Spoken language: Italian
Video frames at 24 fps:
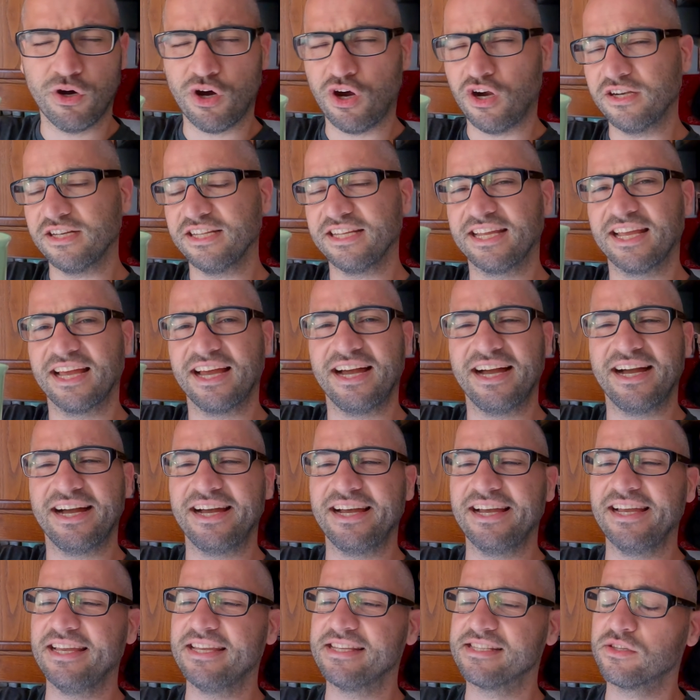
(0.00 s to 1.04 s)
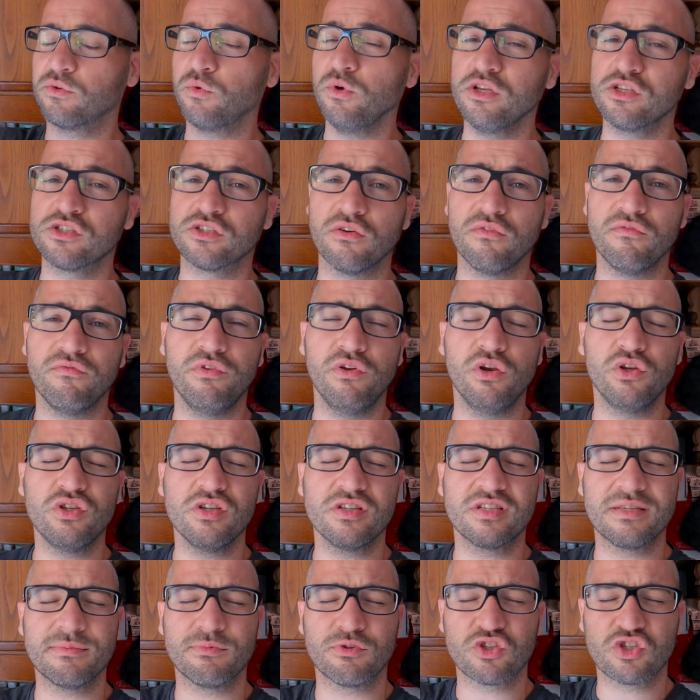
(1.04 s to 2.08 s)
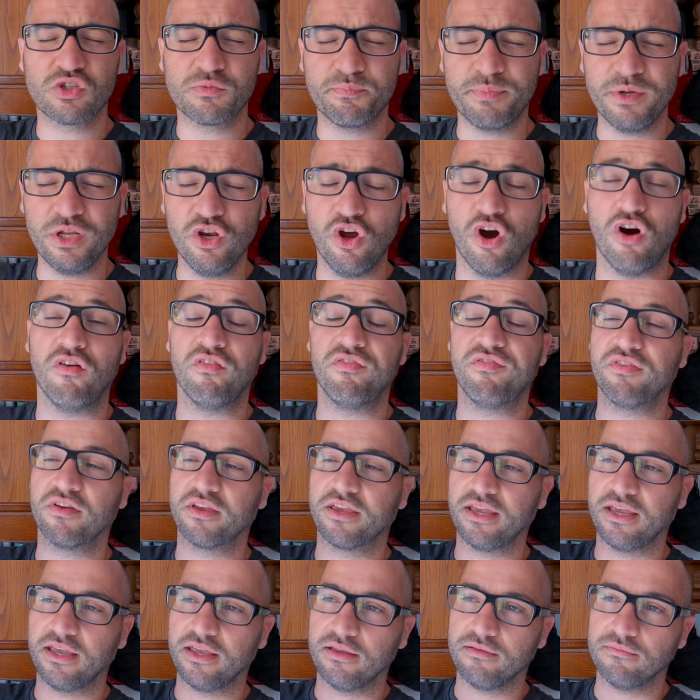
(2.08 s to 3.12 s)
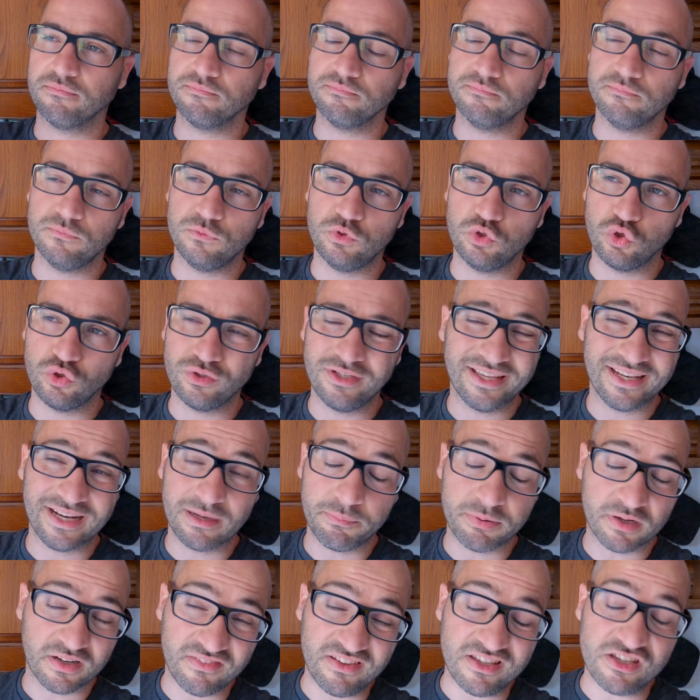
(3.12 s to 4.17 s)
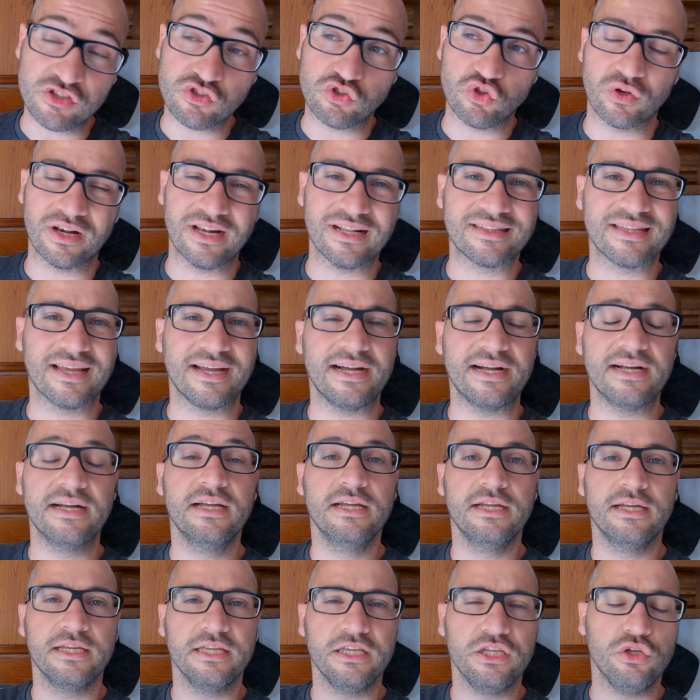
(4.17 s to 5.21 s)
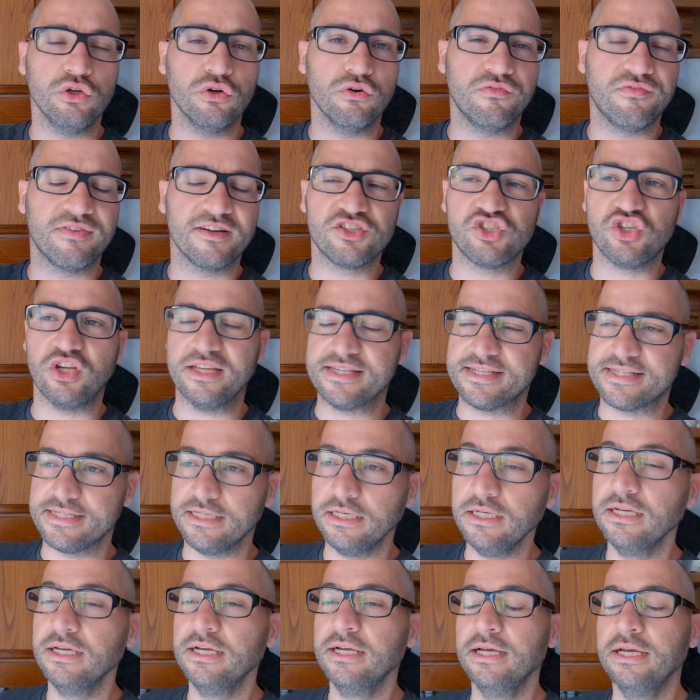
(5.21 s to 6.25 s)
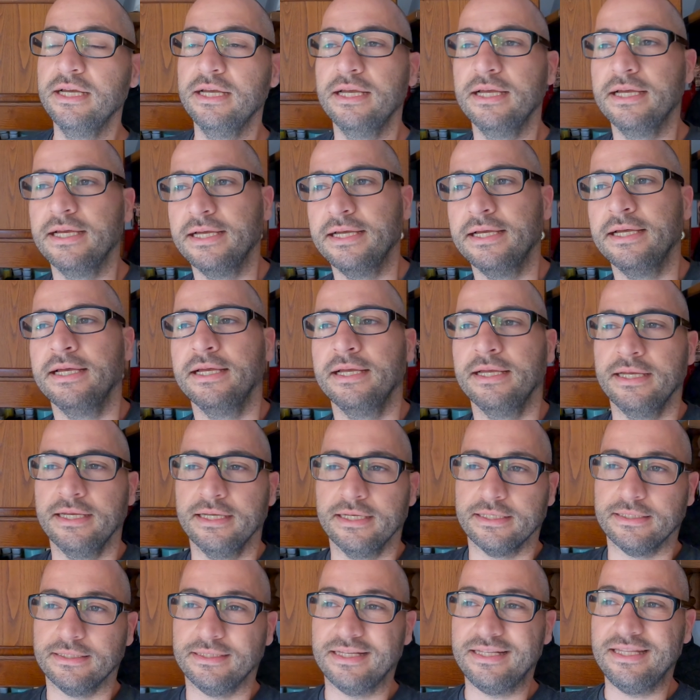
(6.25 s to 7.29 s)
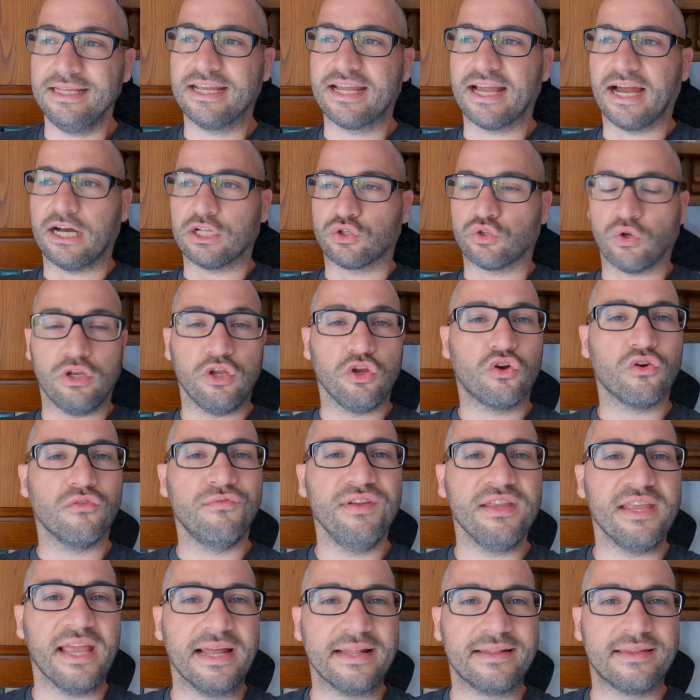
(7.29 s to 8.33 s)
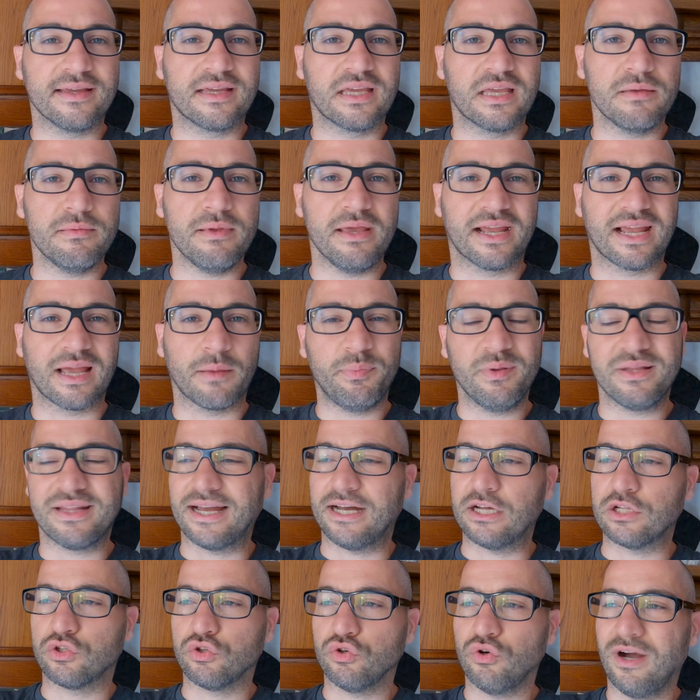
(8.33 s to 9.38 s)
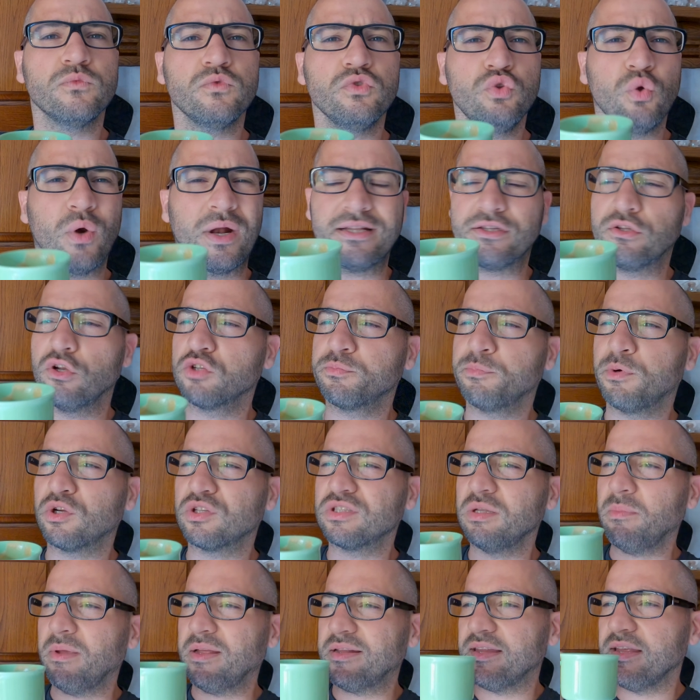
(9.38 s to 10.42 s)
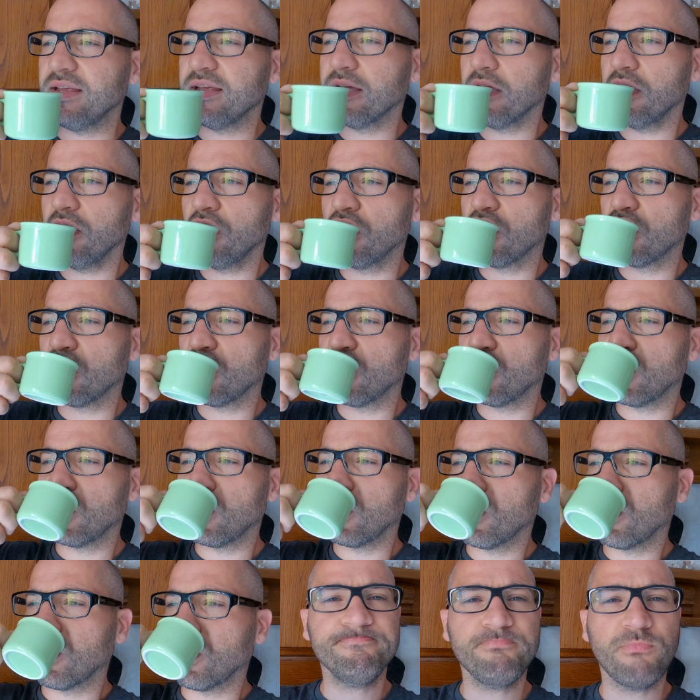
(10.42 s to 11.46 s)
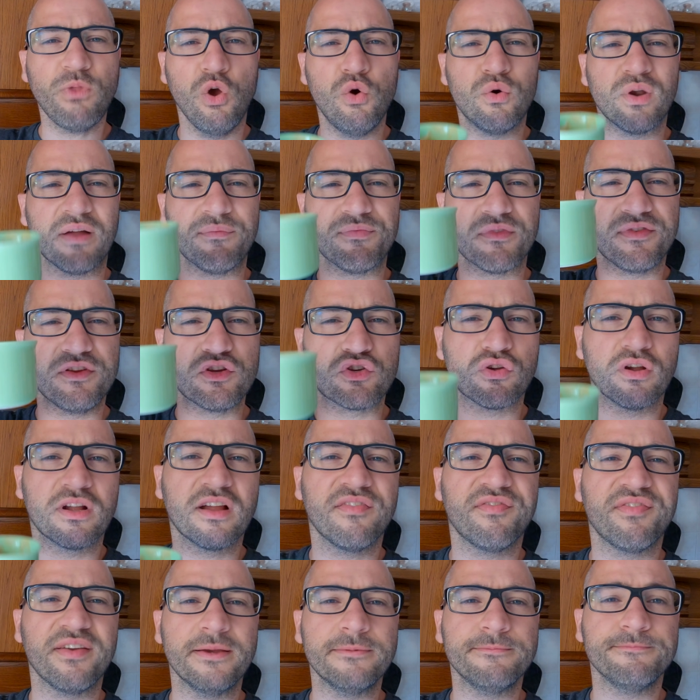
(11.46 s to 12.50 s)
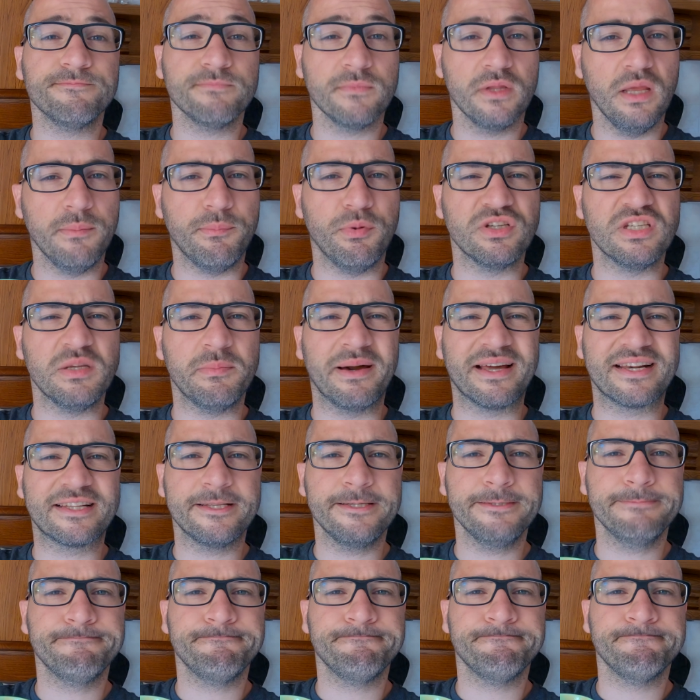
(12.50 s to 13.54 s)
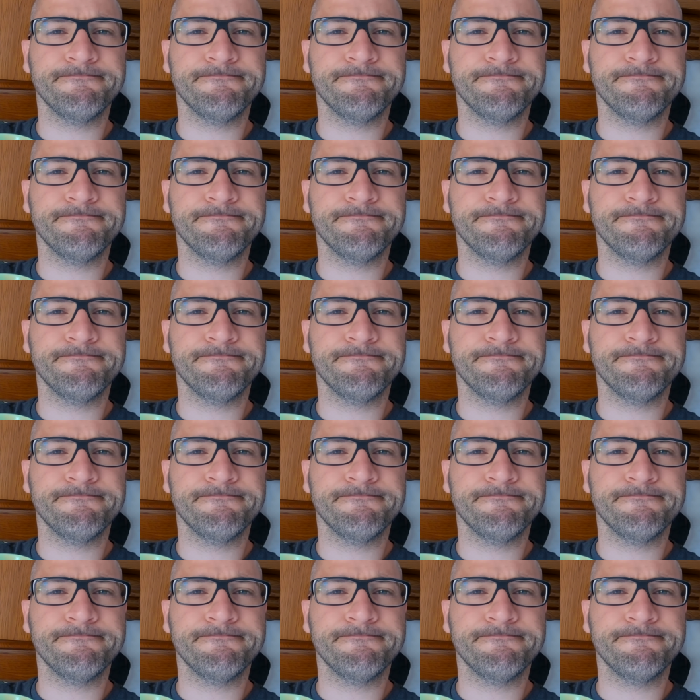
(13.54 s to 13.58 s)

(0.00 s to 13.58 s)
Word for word: morning guys! Questo è un velocissimo spin-off che non era previsto in realtà io facessi, dedicato all'inconveniente che mi è capitato durante lo sporty meeting. Ora si suga caffè e poi si parte.